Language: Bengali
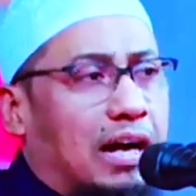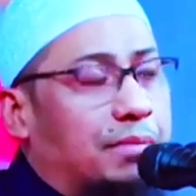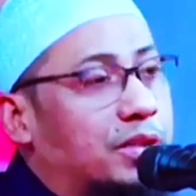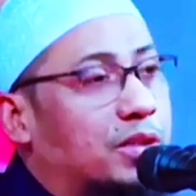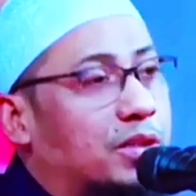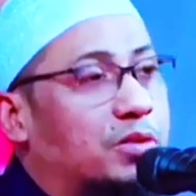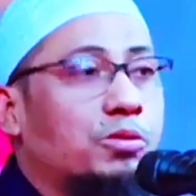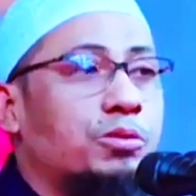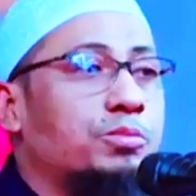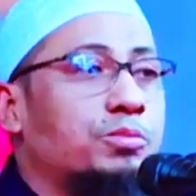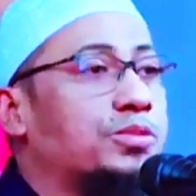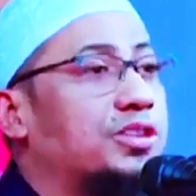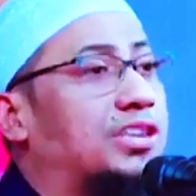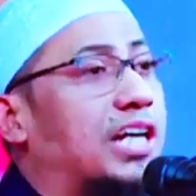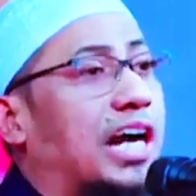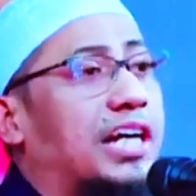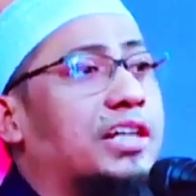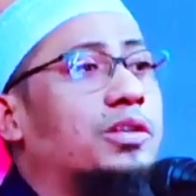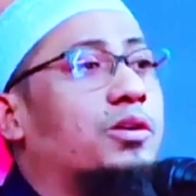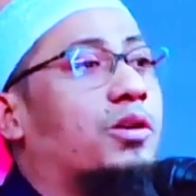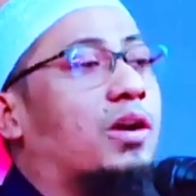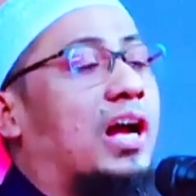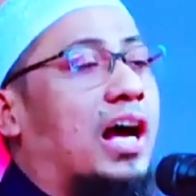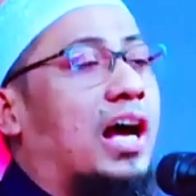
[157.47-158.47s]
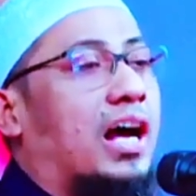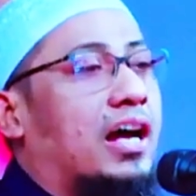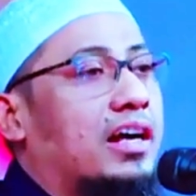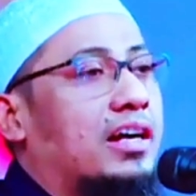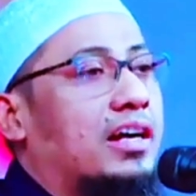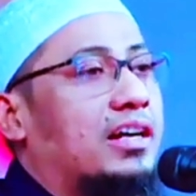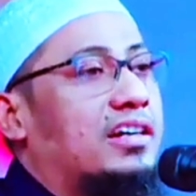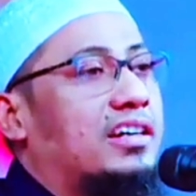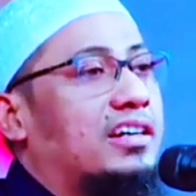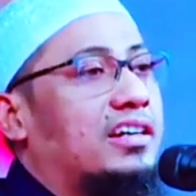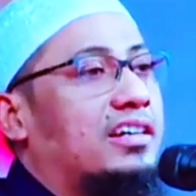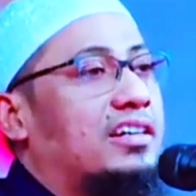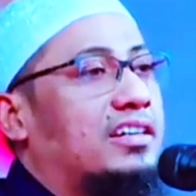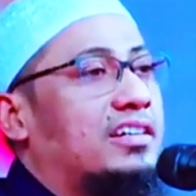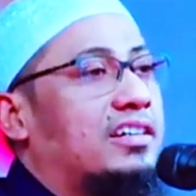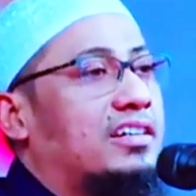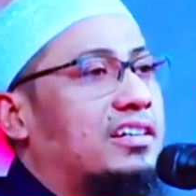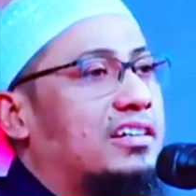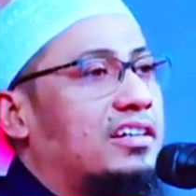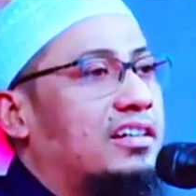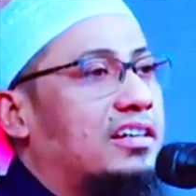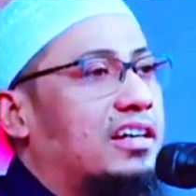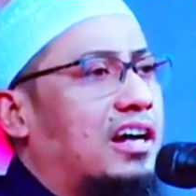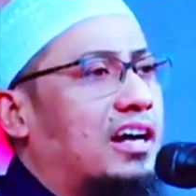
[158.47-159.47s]
আমি ঘুম যাইও না
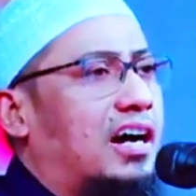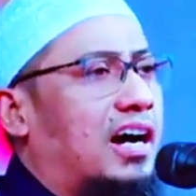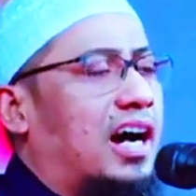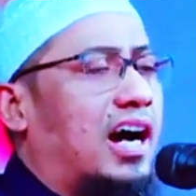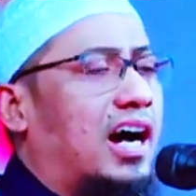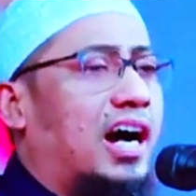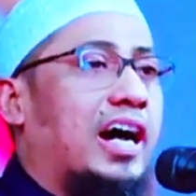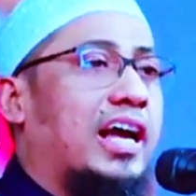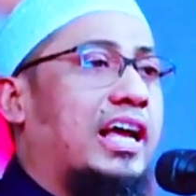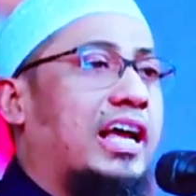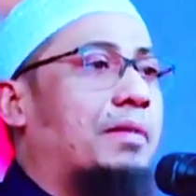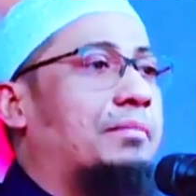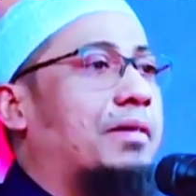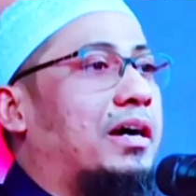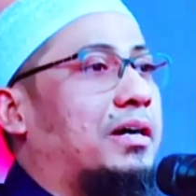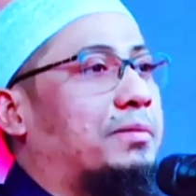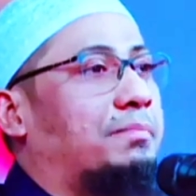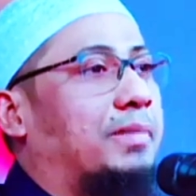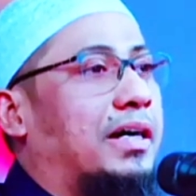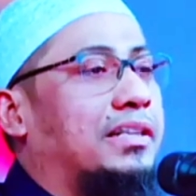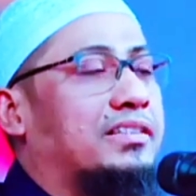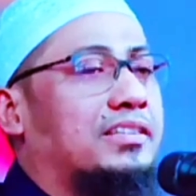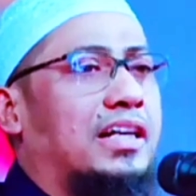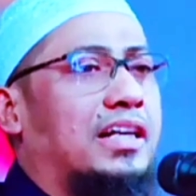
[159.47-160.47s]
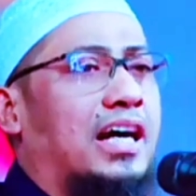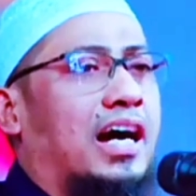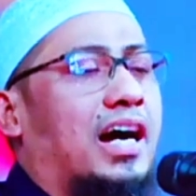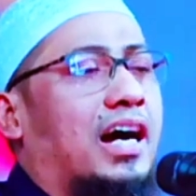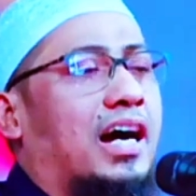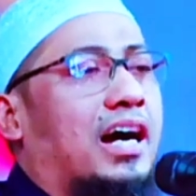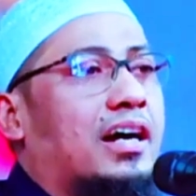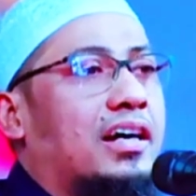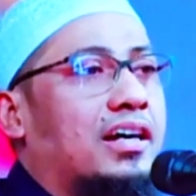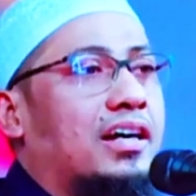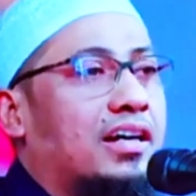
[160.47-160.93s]
আয় আমার বান্দা